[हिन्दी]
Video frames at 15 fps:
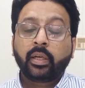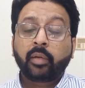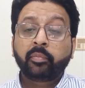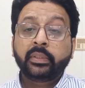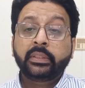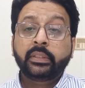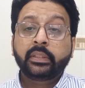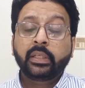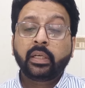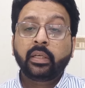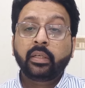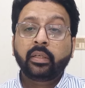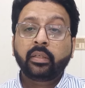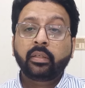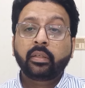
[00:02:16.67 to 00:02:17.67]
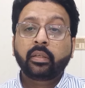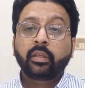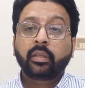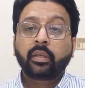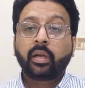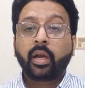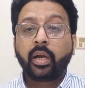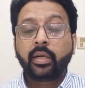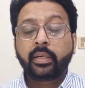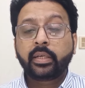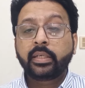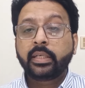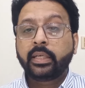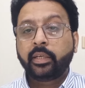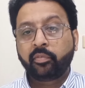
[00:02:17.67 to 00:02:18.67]
अब इसका
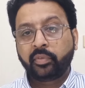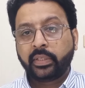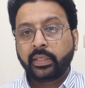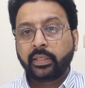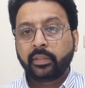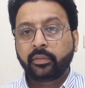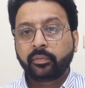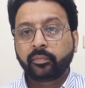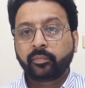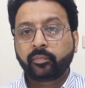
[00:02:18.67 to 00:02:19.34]
अल्टरनेटिव क्या है